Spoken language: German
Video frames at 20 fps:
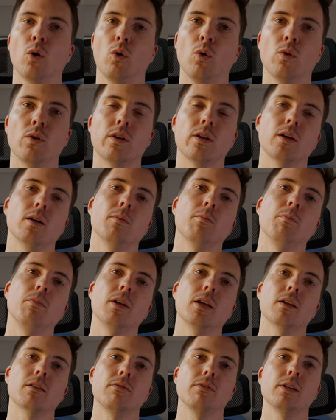und der
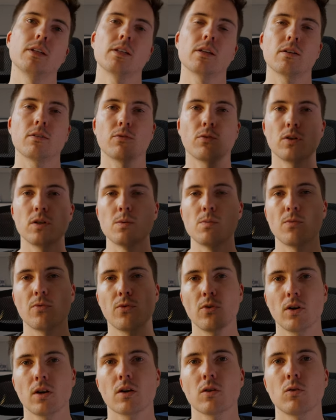Blick wird dann von dem
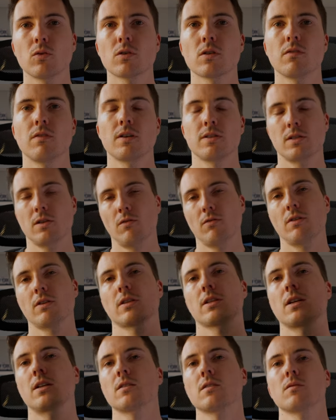Vordergrund quasi auf
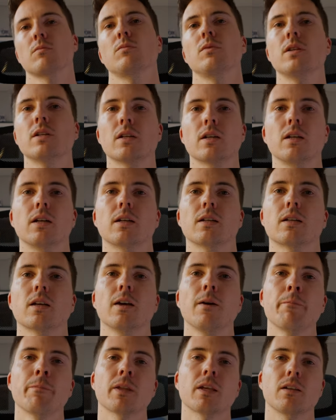das ganze Bild gelenkt.
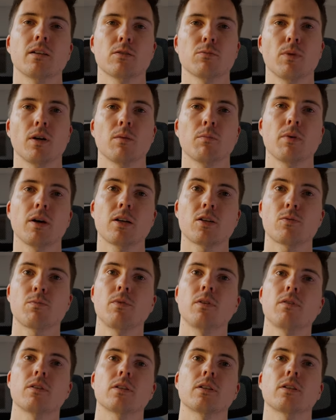Hier ist mal ein
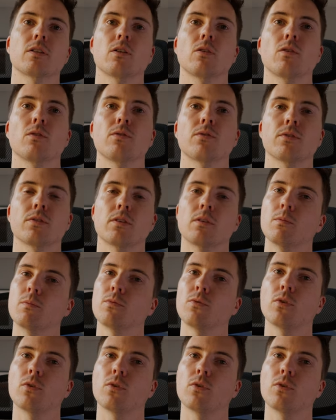Beispiel, was ich auf ähm,